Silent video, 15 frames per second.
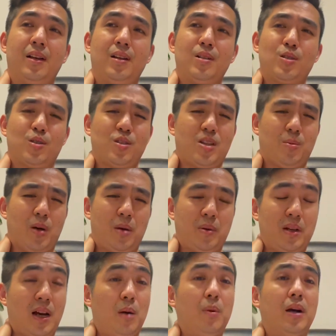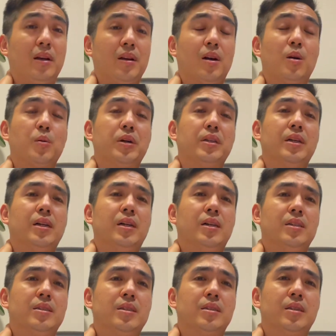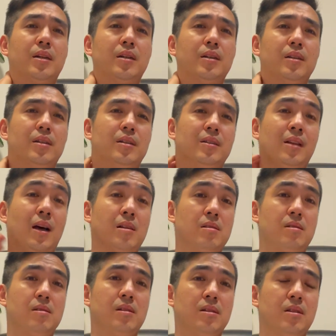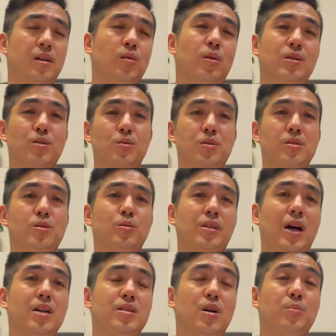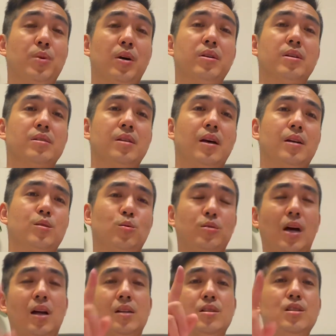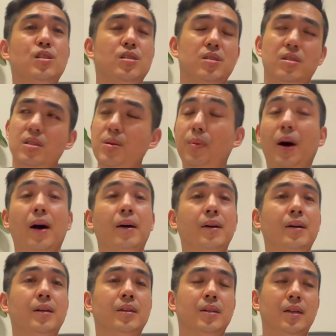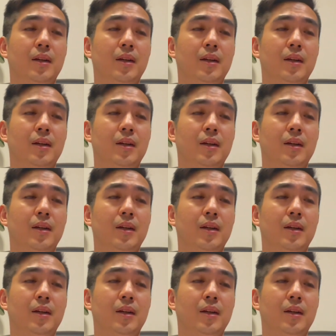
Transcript: 世界排名两百零二位的啊，一个这个男子的这个网球选手打一场表演赛，就打了一一盘啊，